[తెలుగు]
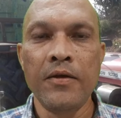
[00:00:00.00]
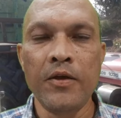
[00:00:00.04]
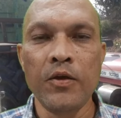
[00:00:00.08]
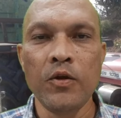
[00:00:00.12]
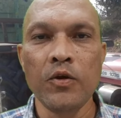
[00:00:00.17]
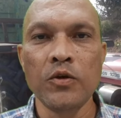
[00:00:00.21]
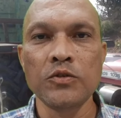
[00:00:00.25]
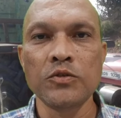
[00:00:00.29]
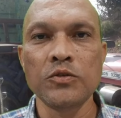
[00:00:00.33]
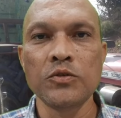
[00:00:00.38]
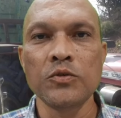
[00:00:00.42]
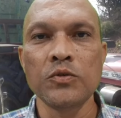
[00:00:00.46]

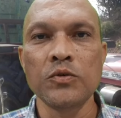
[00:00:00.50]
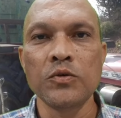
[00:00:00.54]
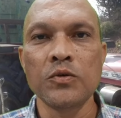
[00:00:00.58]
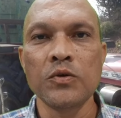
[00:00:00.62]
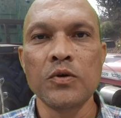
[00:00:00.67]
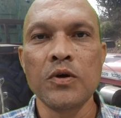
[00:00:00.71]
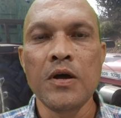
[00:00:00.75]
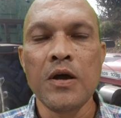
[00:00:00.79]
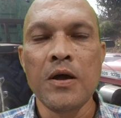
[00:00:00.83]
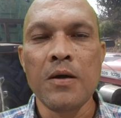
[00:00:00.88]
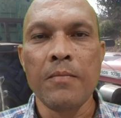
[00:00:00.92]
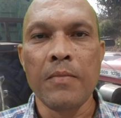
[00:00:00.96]
ఈరోజు
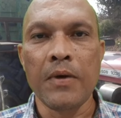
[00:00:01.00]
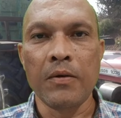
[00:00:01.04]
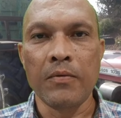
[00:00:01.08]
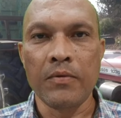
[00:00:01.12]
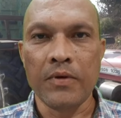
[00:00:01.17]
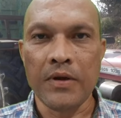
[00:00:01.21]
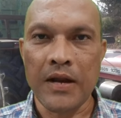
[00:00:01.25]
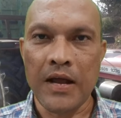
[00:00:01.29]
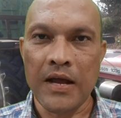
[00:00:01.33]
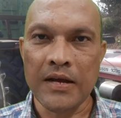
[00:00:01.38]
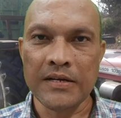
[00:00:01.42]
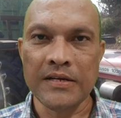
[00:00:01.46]
మనం
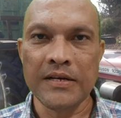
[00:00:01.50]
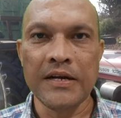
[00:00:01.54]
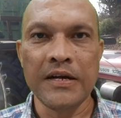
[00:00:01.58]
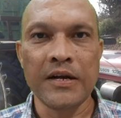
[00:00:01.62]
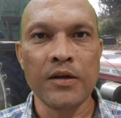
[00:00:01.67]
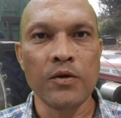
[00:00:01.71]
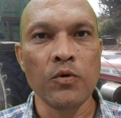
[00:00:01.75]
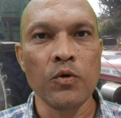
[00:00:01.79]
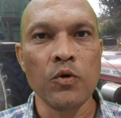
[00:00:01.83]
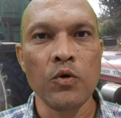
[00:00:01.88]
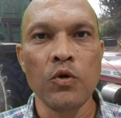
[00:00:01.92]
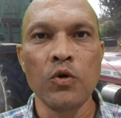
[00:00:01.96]
ట్రాక్టర్
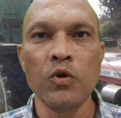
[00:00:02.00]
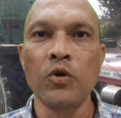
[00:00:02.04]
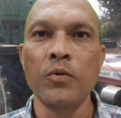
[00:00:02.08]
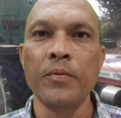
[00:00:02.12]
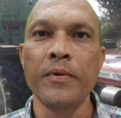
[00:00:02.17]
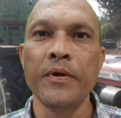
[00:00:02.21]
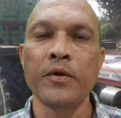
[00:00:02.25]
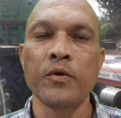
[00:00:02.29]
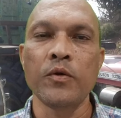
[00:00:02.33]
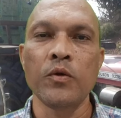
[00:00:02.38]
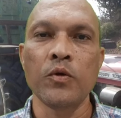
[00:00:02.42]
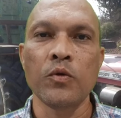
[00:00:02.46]
అంటే లోన్లు
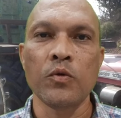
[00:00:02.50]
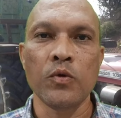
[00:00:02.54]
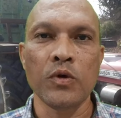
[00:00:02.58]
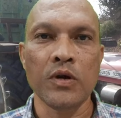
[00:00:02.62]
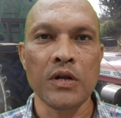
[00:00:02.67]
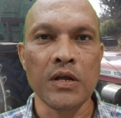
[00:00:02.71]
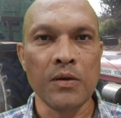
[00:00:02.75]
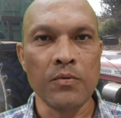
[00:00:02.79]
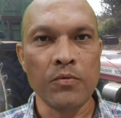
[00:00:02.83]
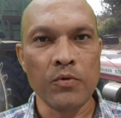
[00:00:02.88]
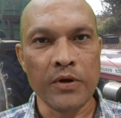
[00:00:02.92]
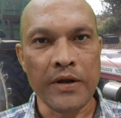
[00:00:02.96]

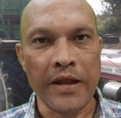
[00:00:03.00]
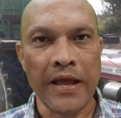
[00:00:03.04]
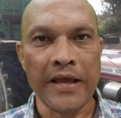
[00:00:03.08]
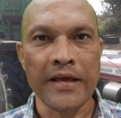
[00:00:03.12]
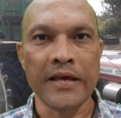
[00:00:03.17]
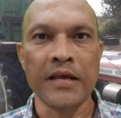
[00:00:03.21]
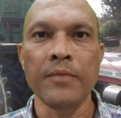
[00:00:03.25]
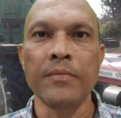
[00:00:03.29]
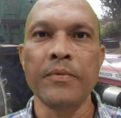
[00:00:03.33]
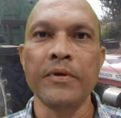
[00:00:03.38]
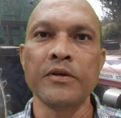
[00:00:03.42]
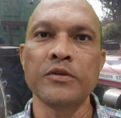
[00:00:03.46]
పెట్టుకొనుకుంటాము
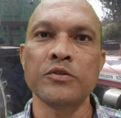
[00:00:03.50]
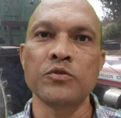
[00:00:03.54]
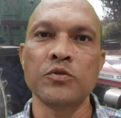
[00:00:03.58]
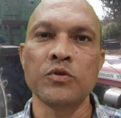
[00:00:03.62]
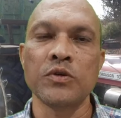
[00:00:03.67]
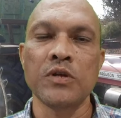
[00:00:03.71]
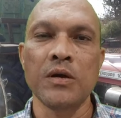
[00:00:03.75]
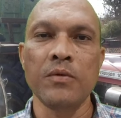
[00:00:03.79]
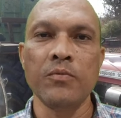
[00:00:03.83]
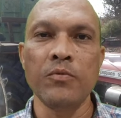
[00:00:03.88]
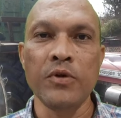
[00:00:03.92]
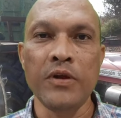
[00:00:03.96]
ట్యాంకర్
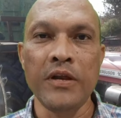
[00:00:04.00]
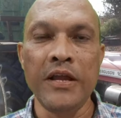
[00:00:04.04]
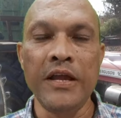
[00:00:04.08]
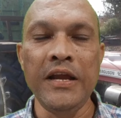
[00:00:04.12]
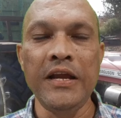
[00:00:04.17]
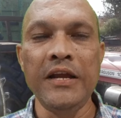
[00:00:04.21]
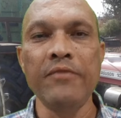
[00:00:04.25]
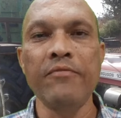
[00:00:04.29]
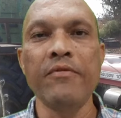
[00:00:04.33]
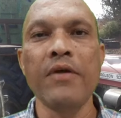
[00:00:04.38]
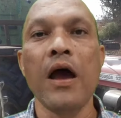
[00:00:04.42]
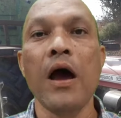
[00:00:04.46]
బిగించుకుంటాము
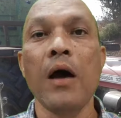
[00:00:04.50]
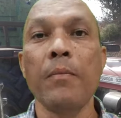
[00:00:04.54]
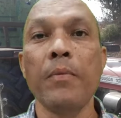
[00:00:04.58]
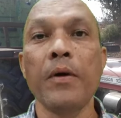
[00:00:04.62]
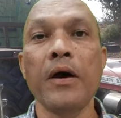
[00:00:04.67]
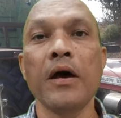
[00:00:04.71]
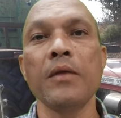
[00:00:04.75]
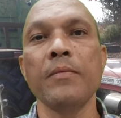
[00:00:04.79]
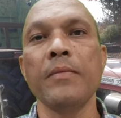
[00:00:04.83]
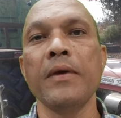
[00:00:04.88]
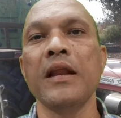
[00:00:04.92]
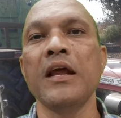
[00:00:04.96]
నీటి
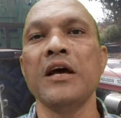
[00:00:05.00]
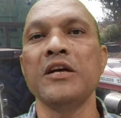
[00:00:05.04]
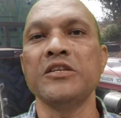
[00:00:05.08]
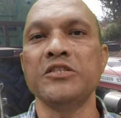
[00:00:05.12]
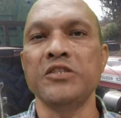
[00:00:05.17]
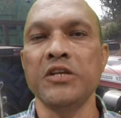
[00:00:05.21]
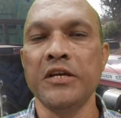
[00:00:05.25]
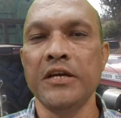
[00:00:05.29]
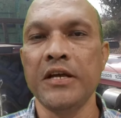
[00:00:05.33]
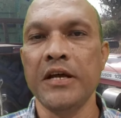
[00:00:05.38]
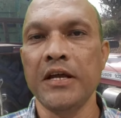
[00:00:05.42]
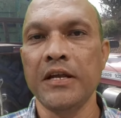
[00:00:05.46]
వ్యాపారం ఎలా
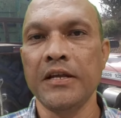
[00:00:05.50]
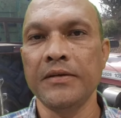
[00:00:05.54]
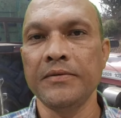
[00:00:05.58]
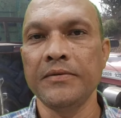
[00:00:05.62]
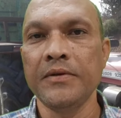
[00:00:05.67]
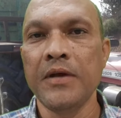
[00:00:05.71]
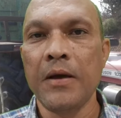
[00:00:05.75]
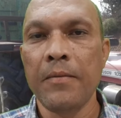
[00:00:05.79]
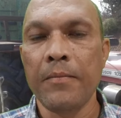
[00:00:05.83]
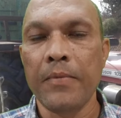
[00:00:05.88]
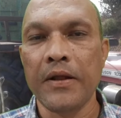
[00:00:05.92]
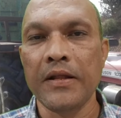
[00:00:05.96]
చేయాలి
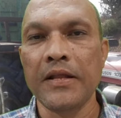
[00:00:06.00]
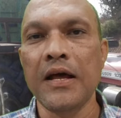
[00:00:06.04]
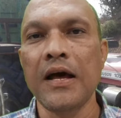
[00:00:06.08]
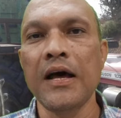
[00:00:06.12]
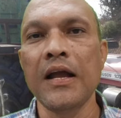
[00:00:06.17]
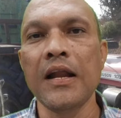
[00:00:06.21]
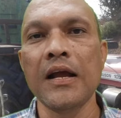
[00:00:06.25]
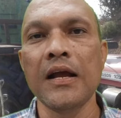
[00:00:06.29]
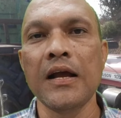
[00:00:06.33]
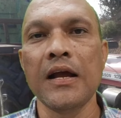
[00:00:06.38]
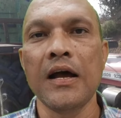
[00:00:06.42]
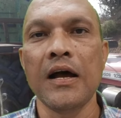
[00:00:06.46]

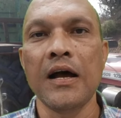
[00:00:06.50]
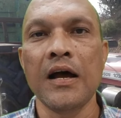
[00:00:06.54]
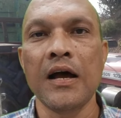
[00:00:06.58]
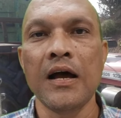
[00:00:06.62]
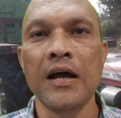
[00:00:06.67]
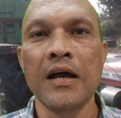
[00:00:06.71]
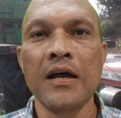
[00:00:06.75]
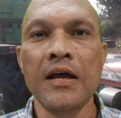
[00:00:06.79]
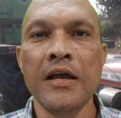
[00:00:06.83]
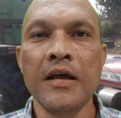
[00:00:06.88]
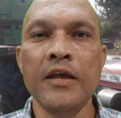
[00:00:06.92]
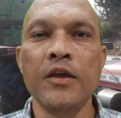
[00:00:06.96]
ప్రధానంగా
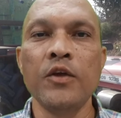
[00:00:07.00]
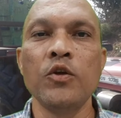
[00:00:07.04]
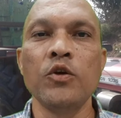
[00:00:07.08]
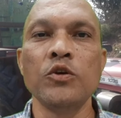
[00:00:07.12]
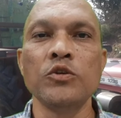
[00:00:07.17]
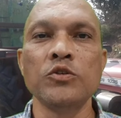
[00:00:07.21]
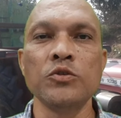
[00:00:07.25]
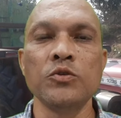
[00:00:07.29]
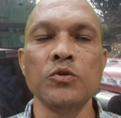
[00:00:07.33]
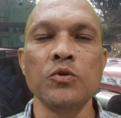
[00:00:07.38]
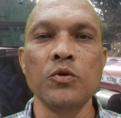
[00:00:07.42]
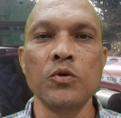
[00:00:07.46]

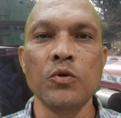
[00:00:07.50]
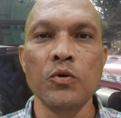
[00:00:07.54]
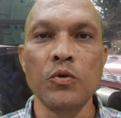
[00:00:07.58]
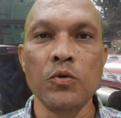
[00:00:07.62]
ఈరోజు